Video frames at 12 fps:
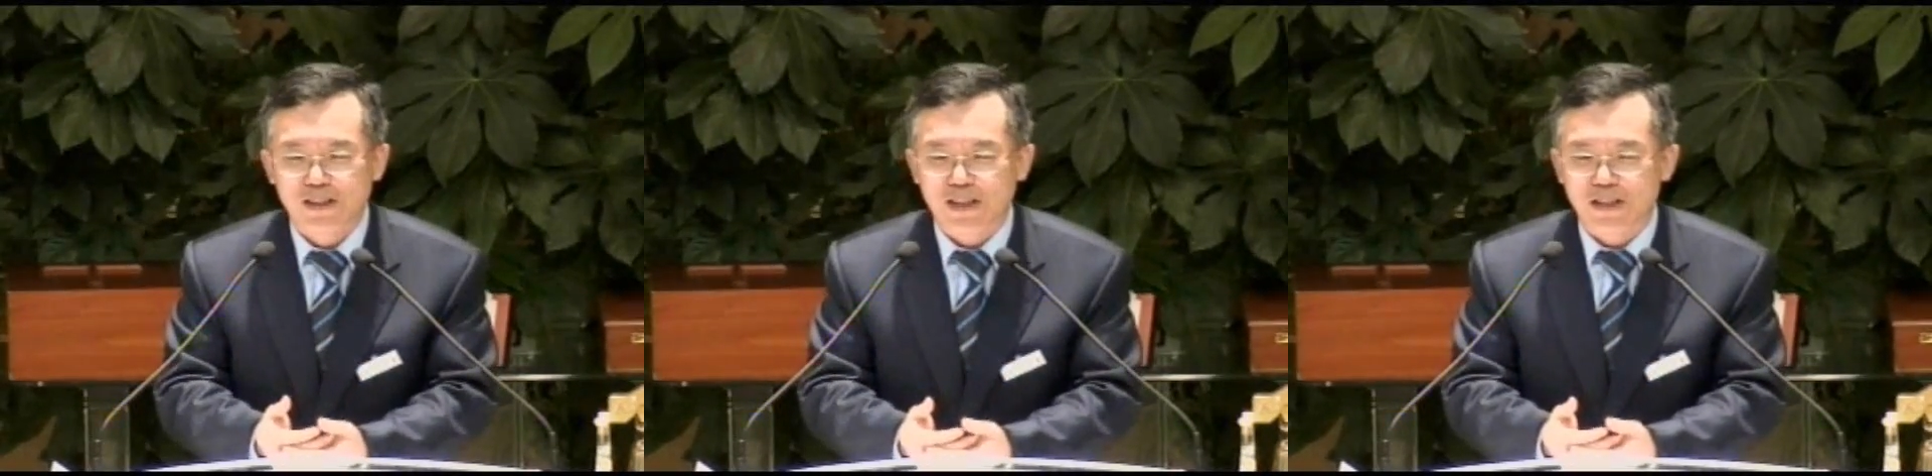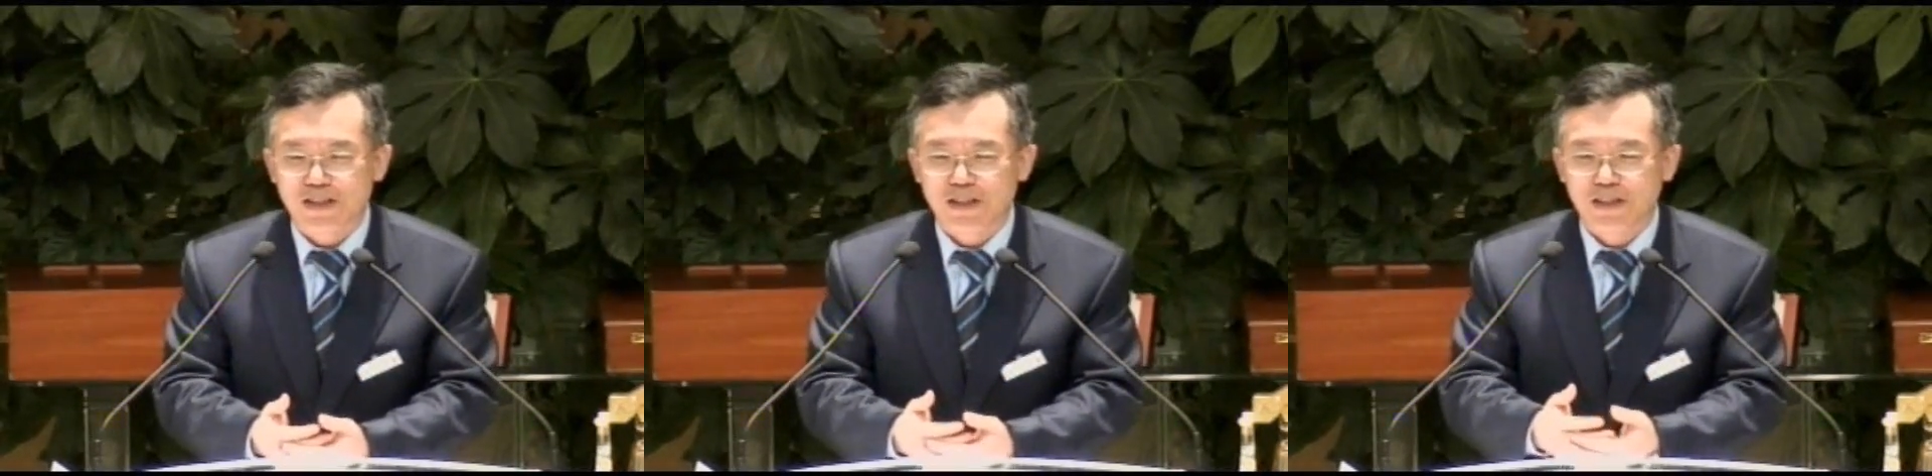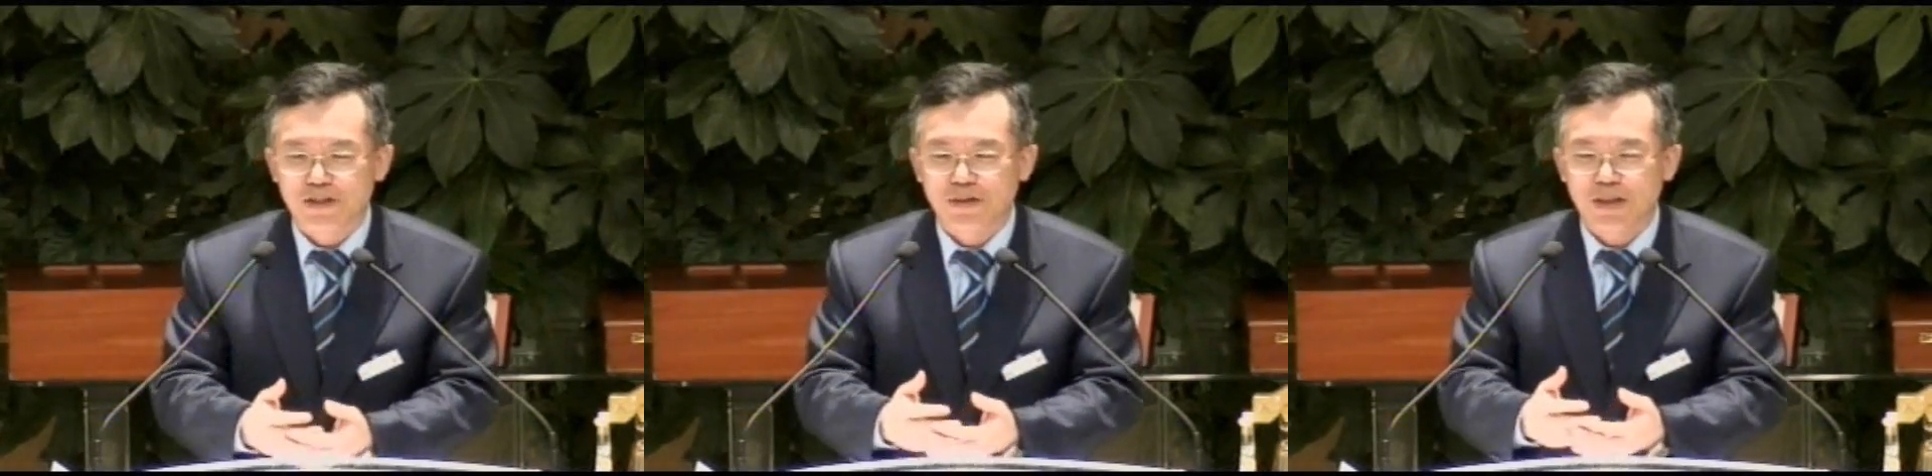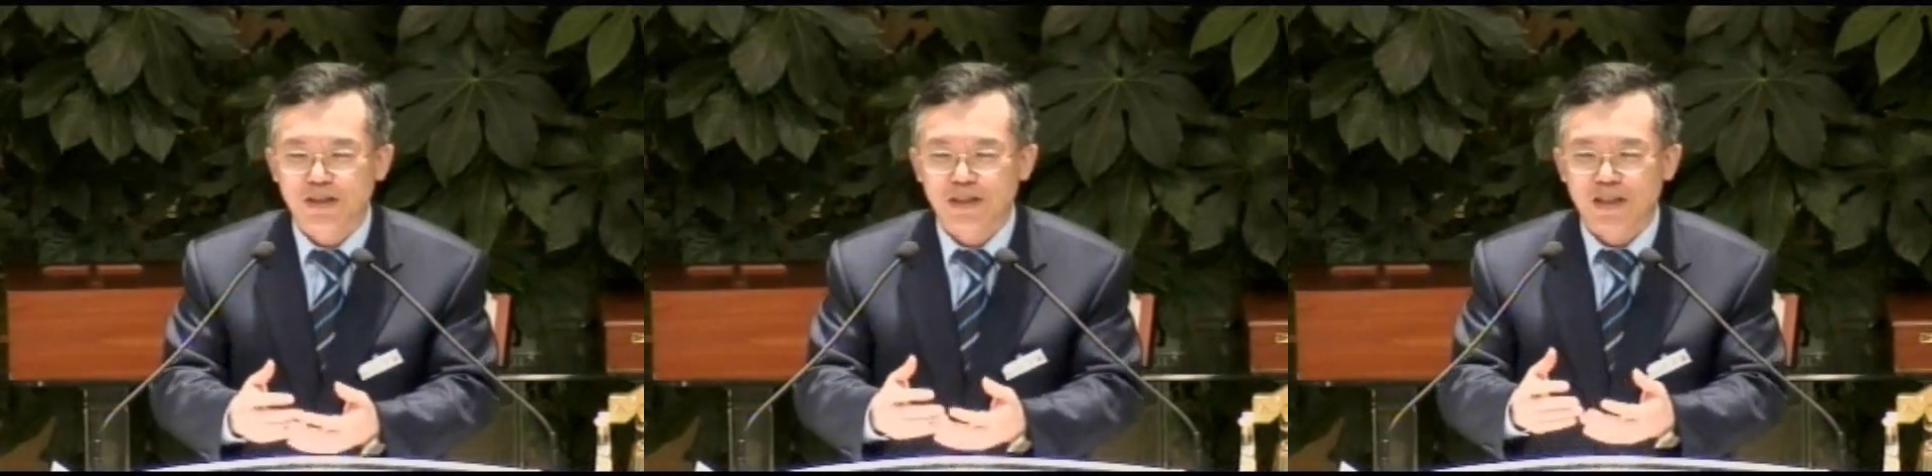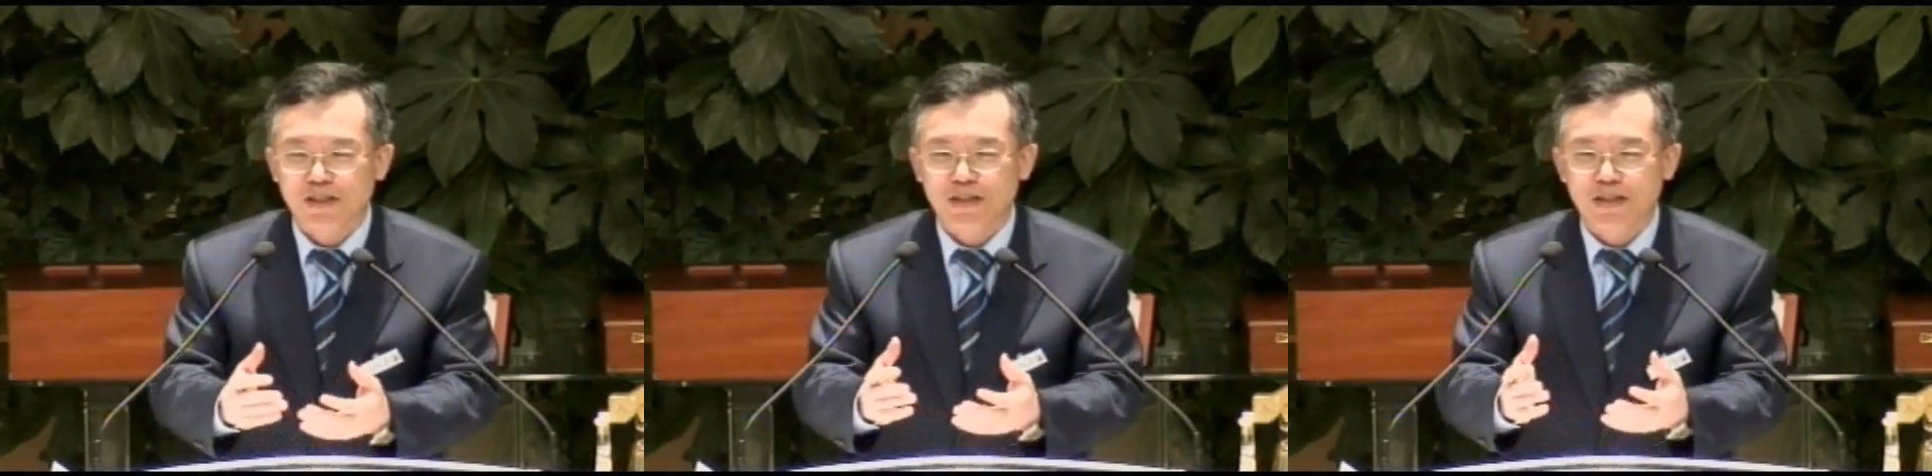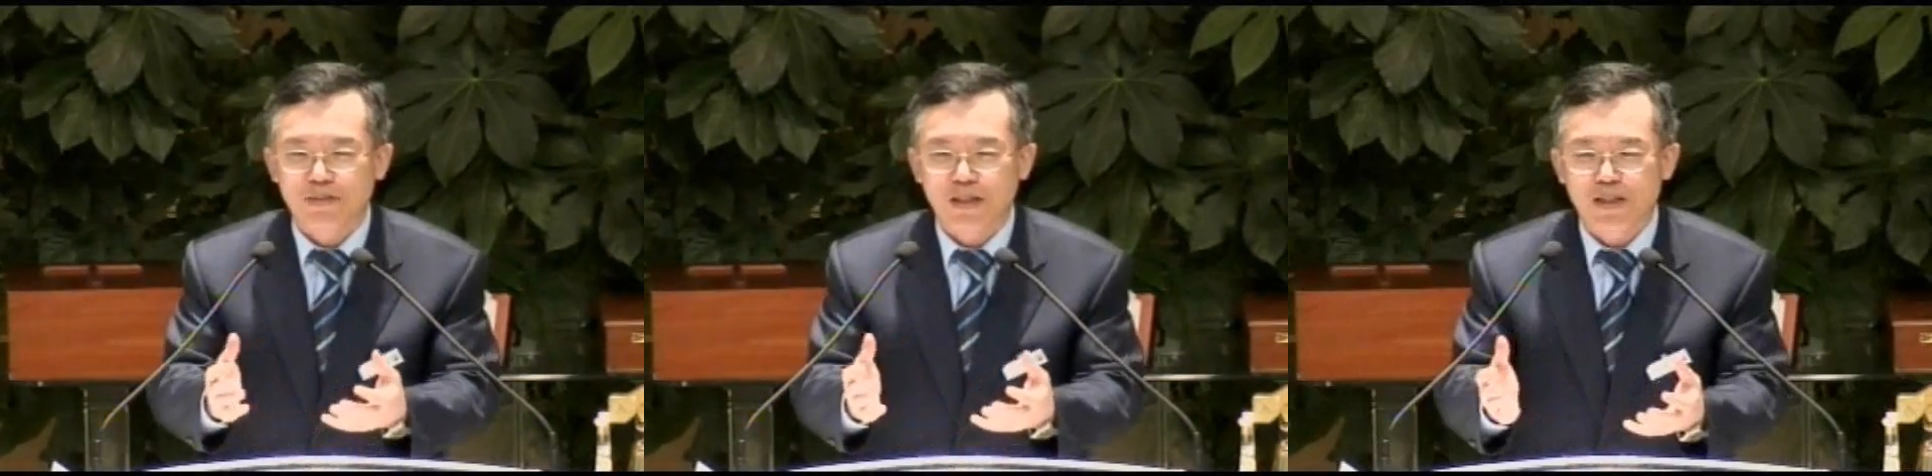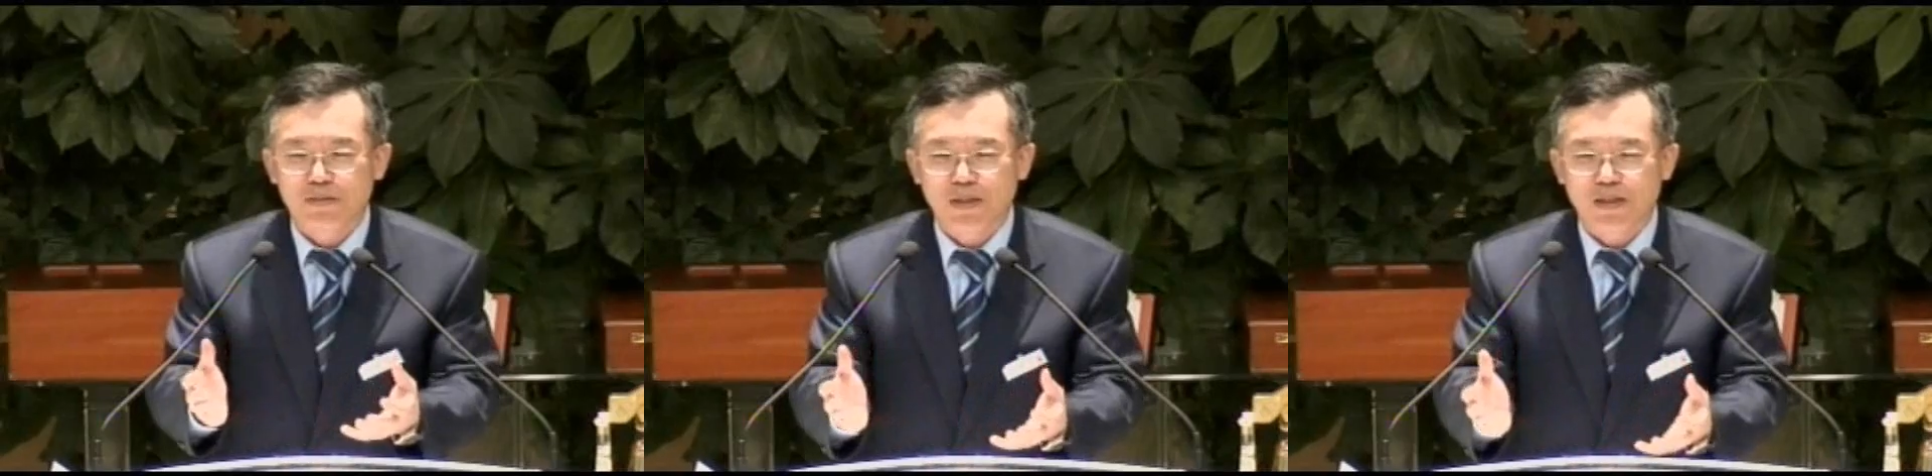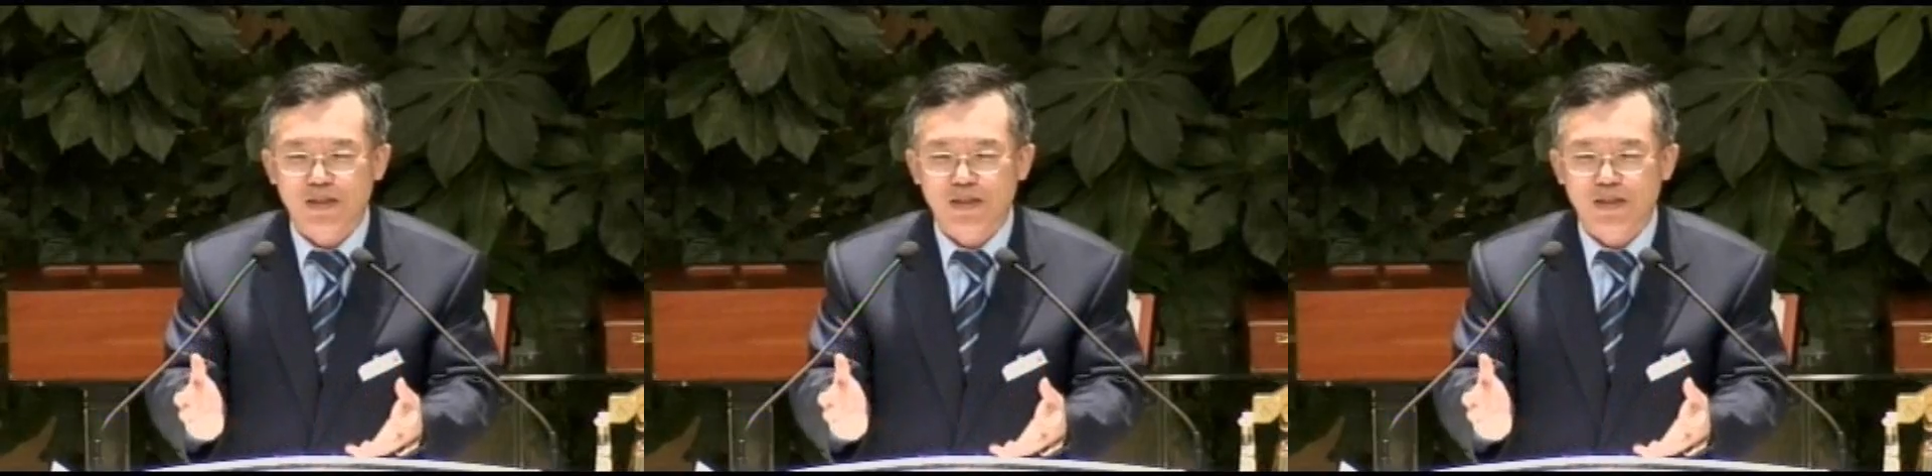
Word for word: 당신이 그동안 텍스를 이만큼